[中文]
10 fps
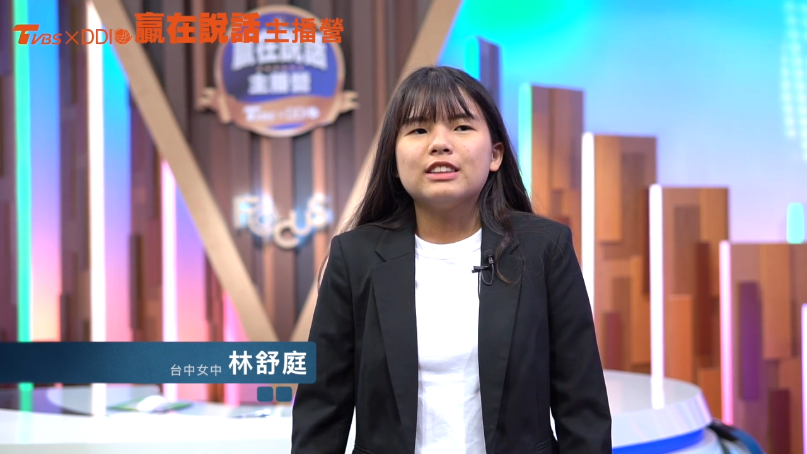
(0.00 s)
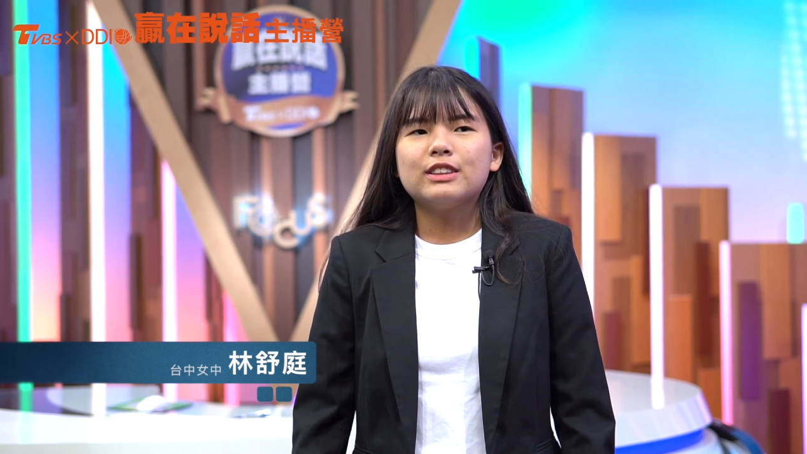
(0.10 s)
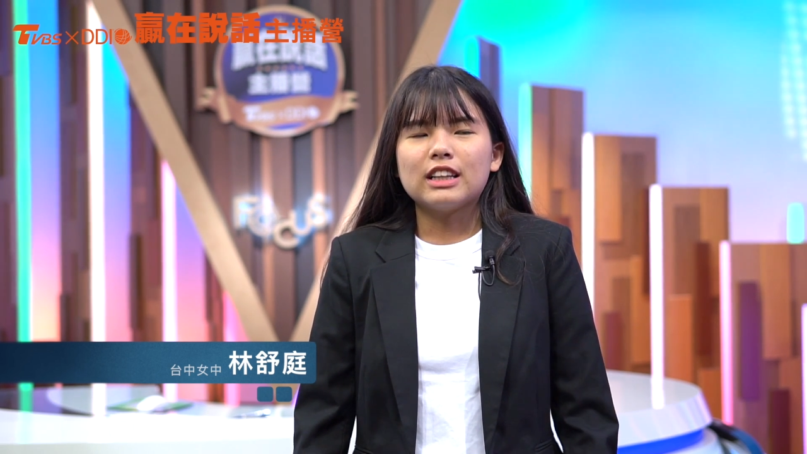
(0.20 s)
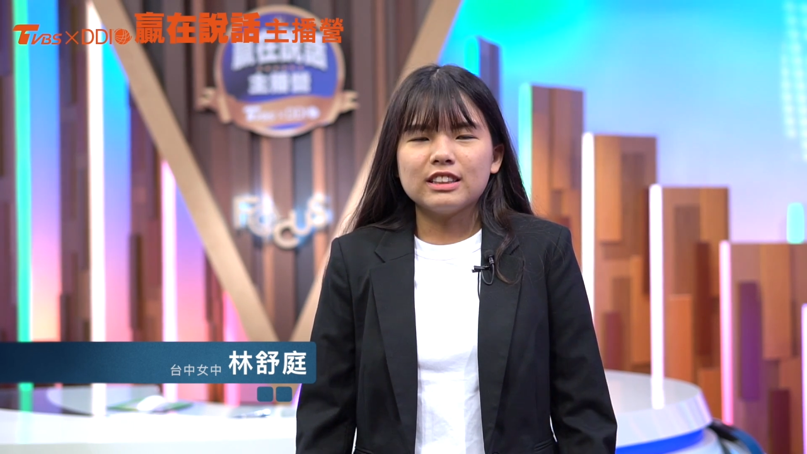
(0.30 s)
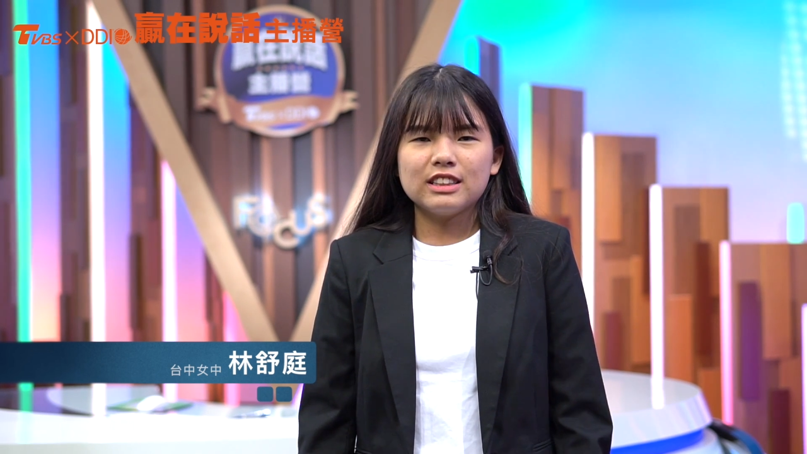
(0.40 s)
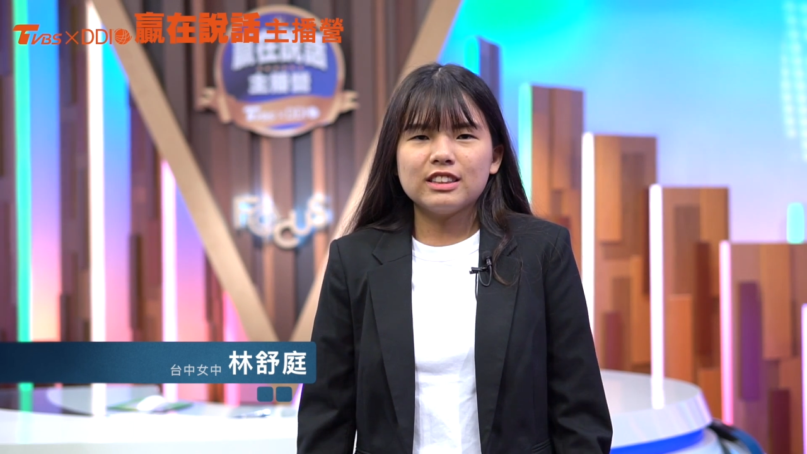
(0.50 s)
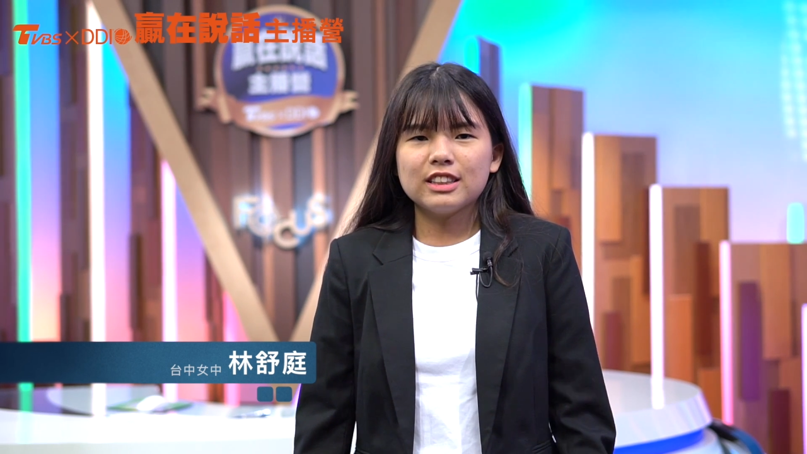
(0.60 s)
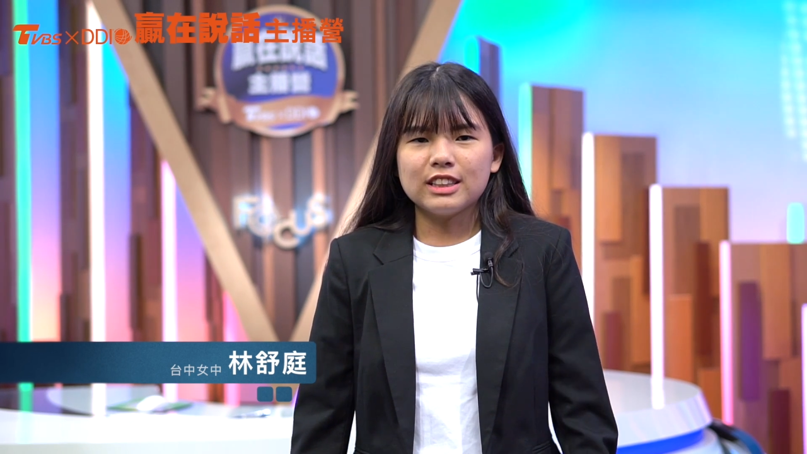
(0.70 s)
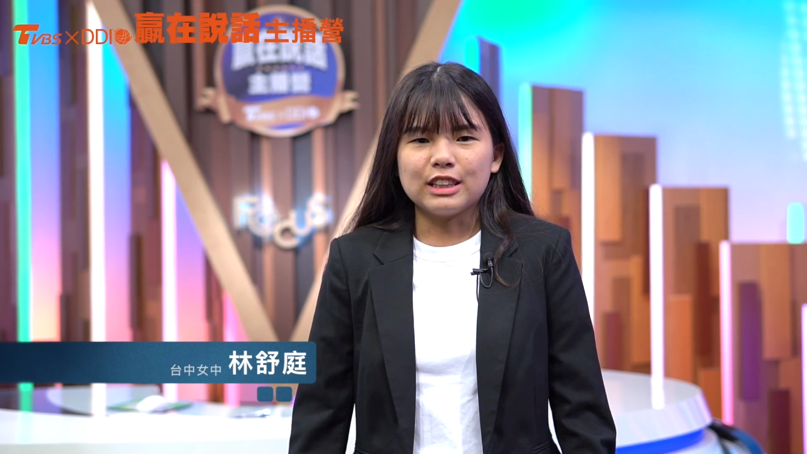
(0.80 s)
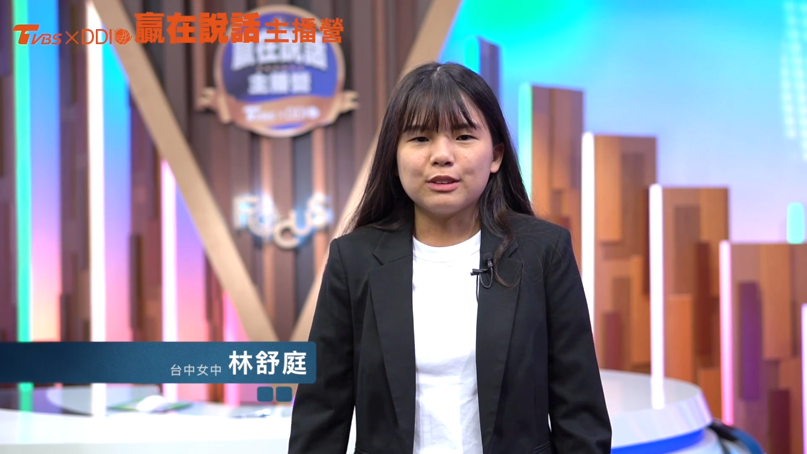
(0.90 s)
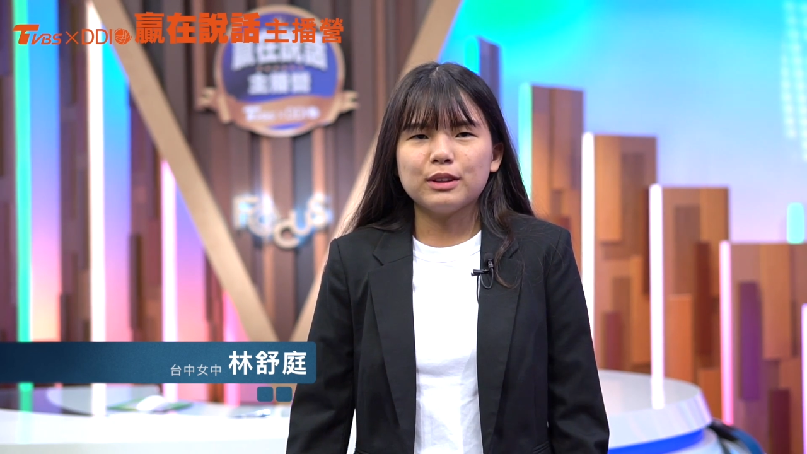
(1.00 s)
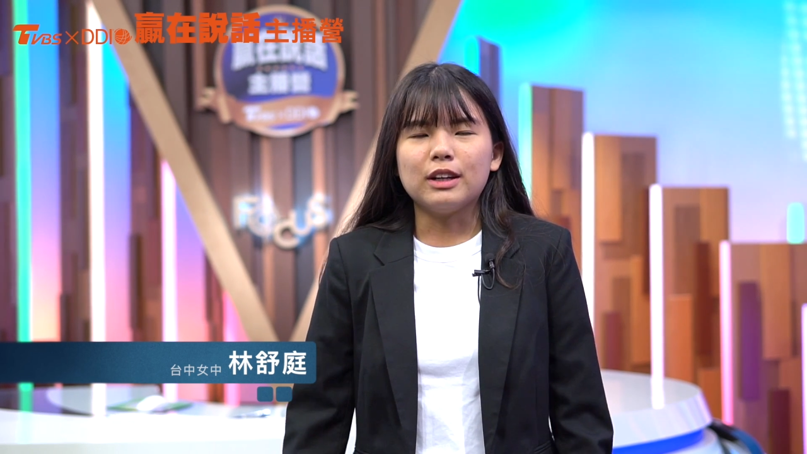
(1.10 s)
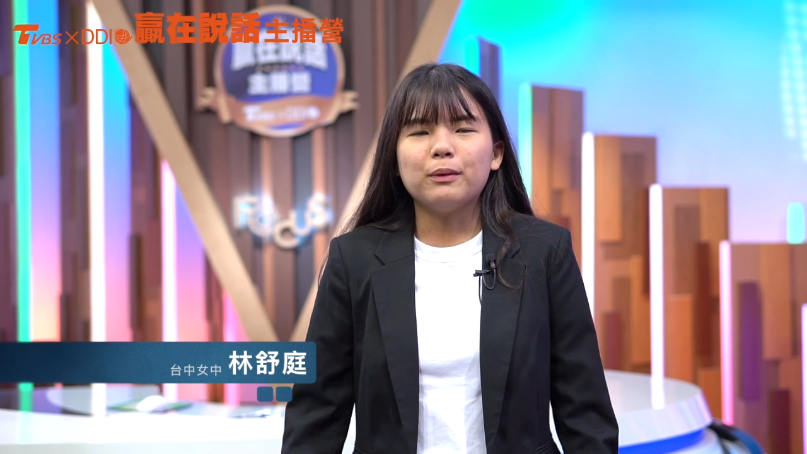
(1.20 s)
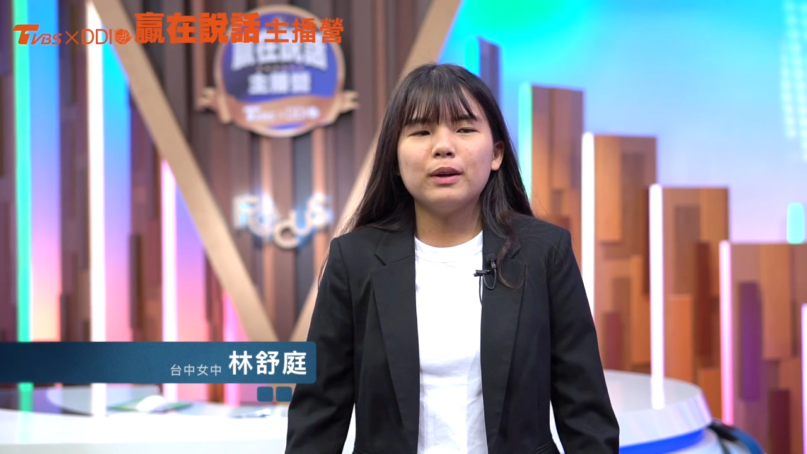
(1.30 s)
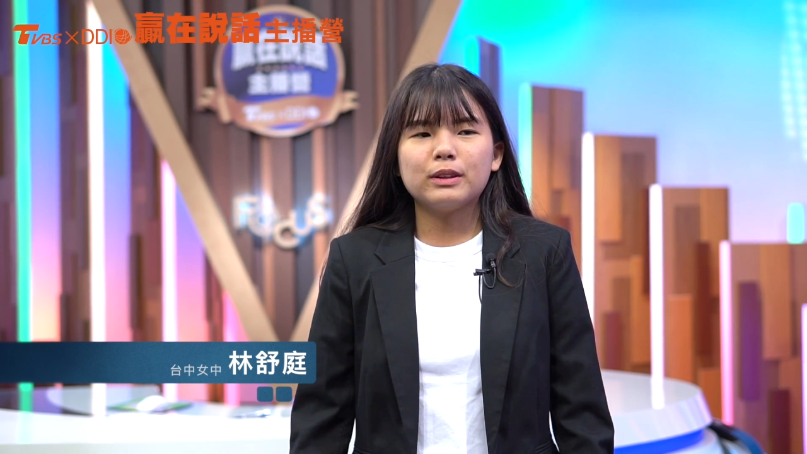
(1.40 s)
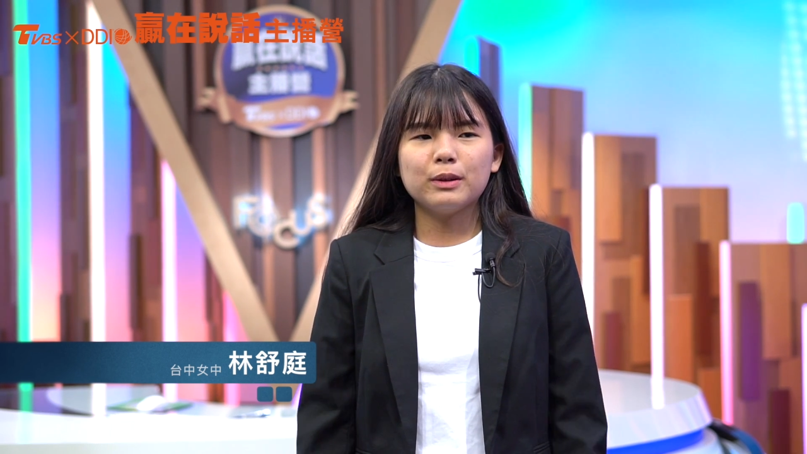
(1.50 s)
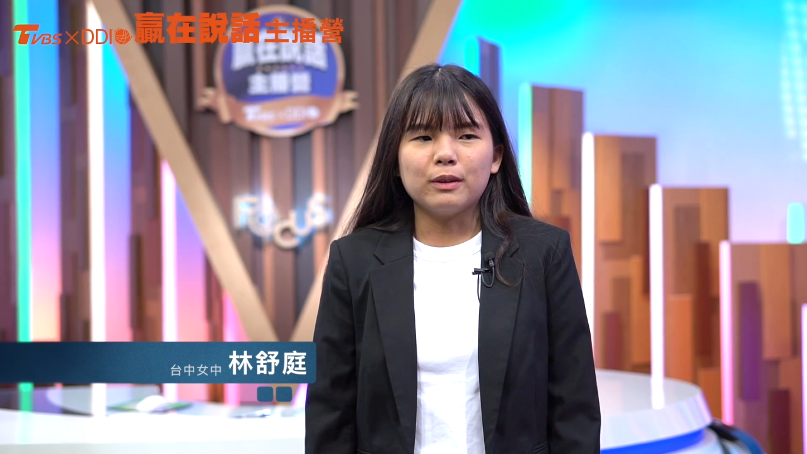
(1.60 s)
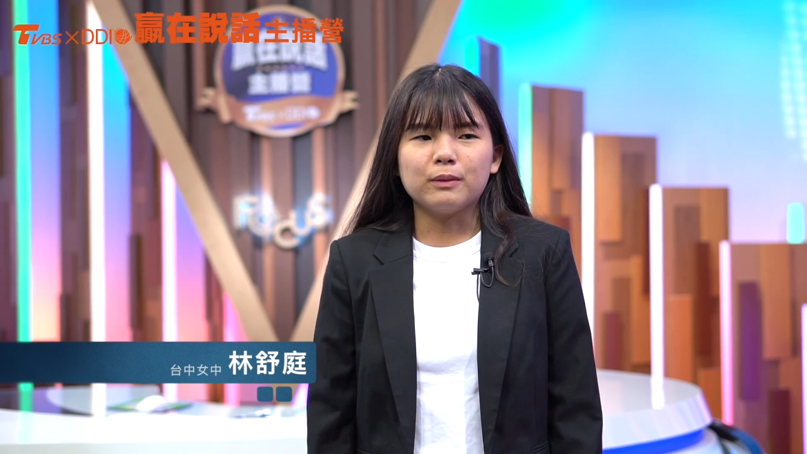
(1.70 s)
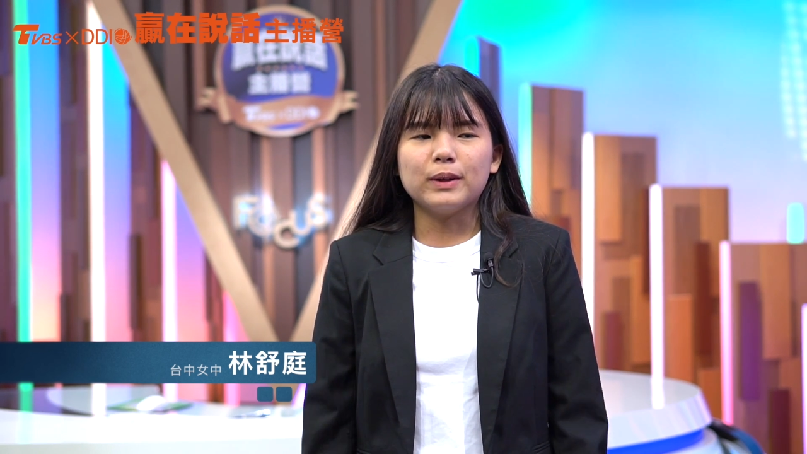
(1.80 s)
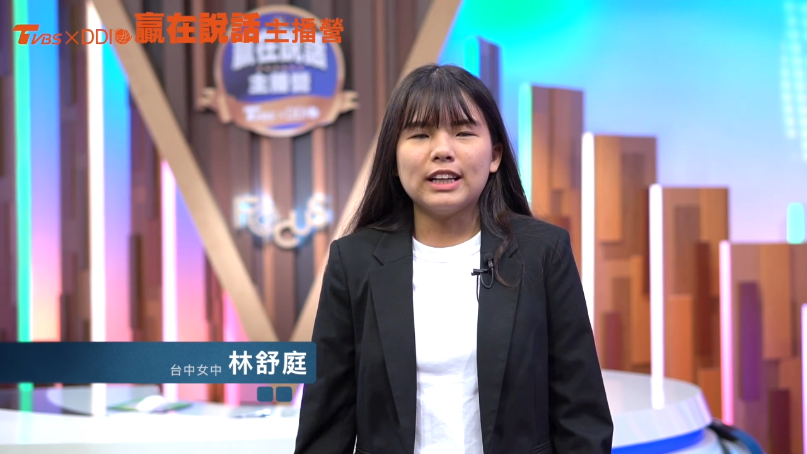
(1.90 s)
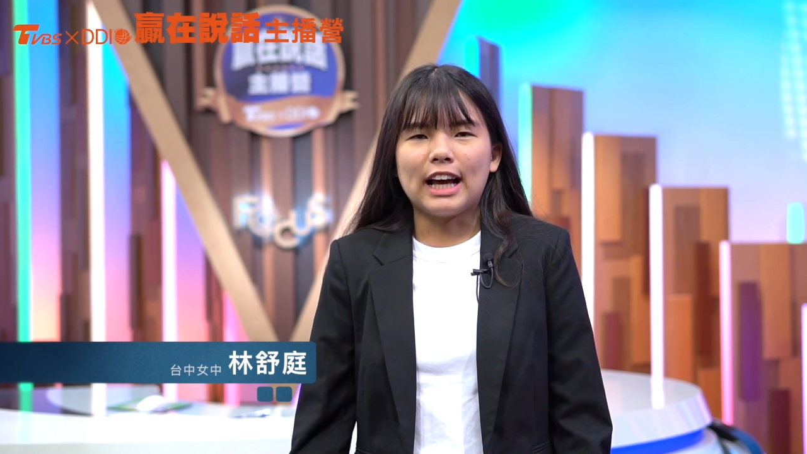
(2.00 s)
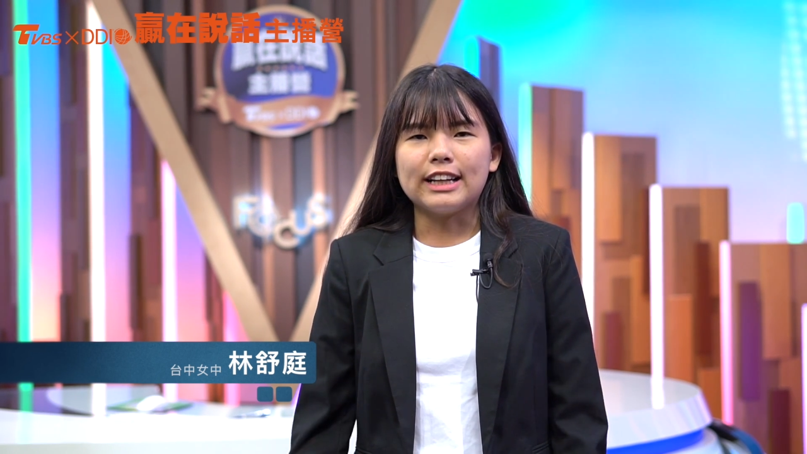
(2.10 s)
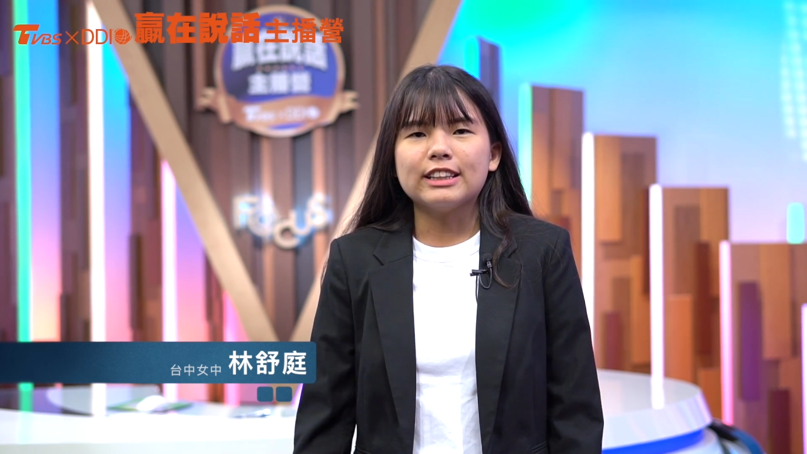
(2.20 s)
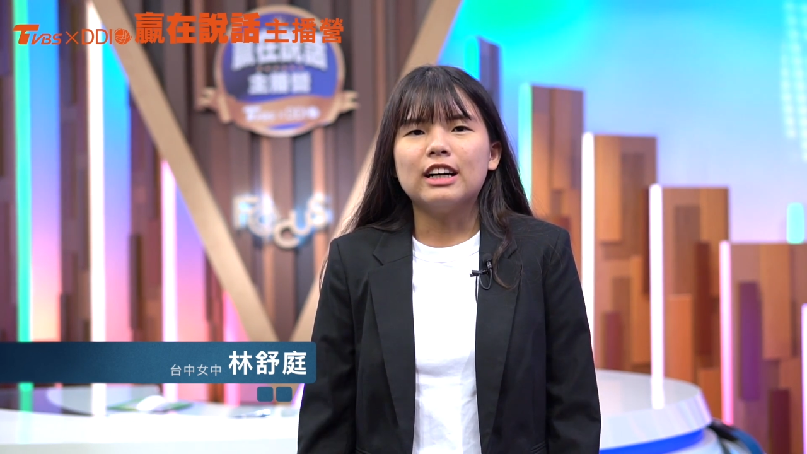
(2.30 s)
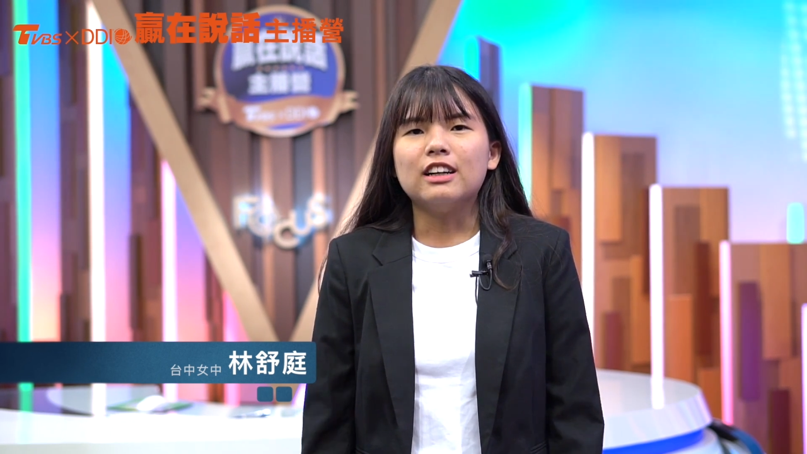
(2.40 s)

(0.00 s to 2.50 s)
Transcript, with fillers: 相信这个营队会对我未来